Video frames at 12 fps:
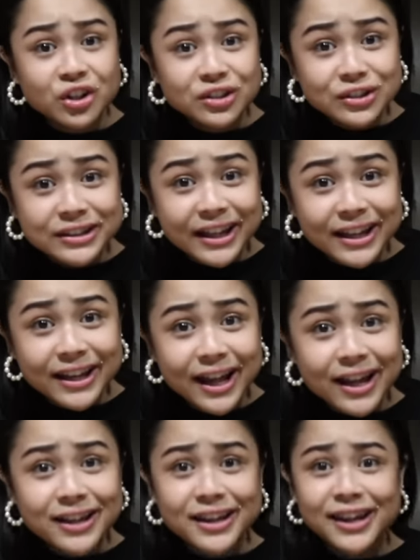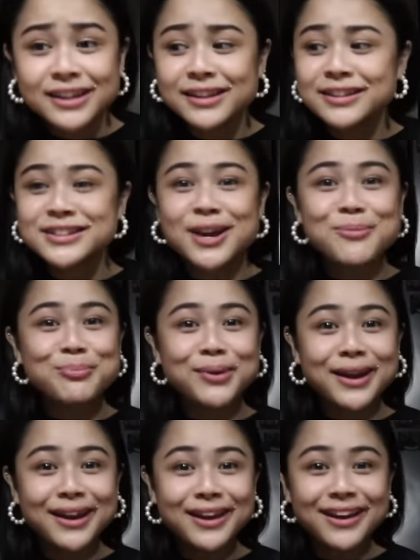Nutella? Eh di
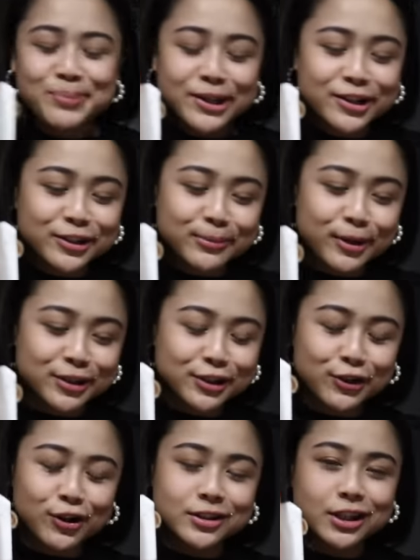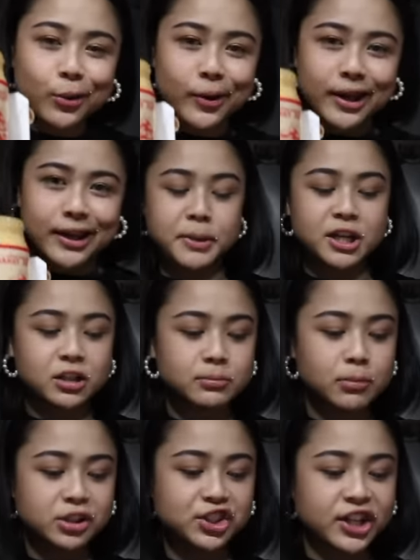syempre, peanut butter all the way. Peanut
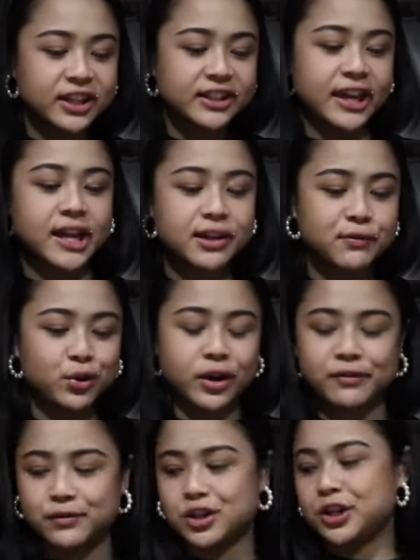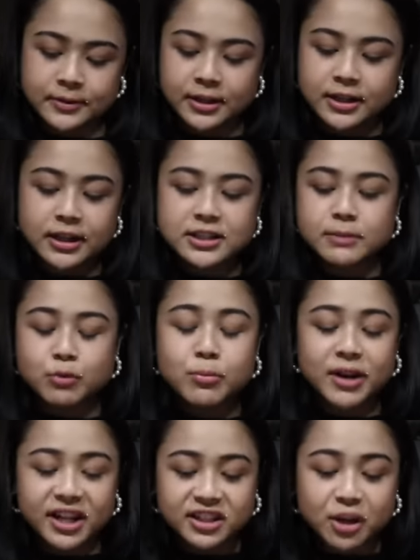butter and Kelly forever. Hanggang sa
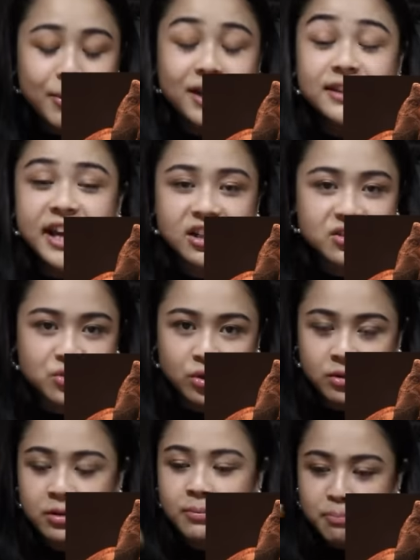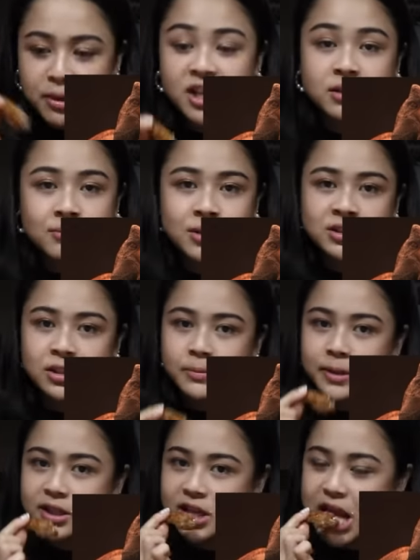bumalik na yung mga dinosaur, peanut butter
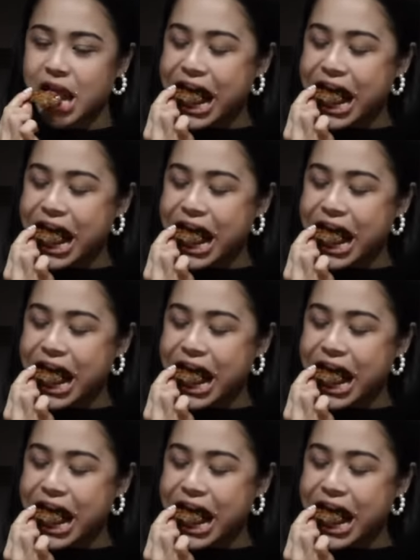pa din.